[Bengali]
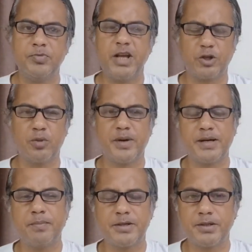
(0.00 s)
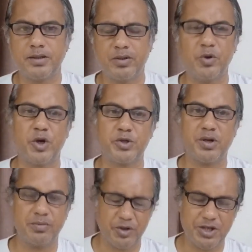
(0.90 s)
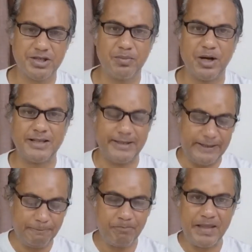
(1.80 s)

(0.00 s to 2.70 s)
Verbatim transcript: জাতীয় পার্টি বেশ নড়েচড়ে বসেছে বলা যায়